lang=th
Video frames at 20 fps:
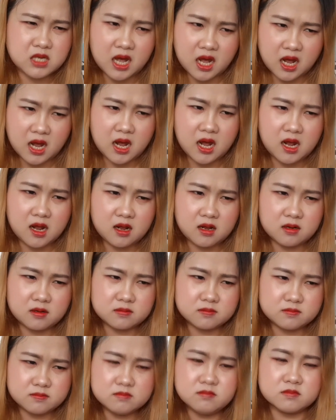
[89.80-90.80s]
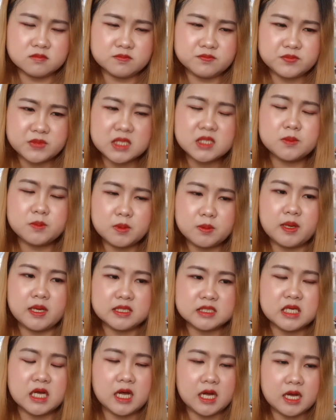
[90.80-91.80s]
ช้า อืม น่าจะเป็นเพ
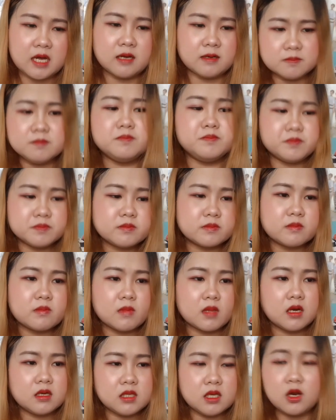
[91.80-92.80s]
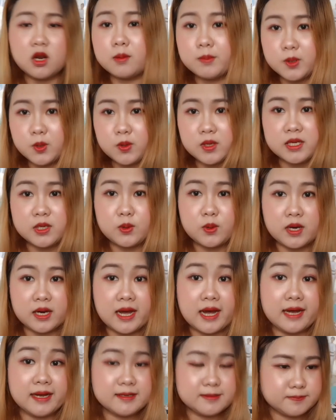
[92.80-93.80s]
ลงช้า เดี๋ยวลองไปดูเลยดีกว่า
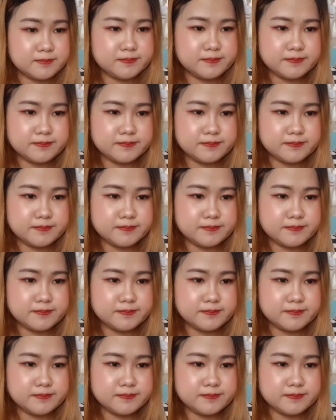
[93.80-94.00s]
นะคะ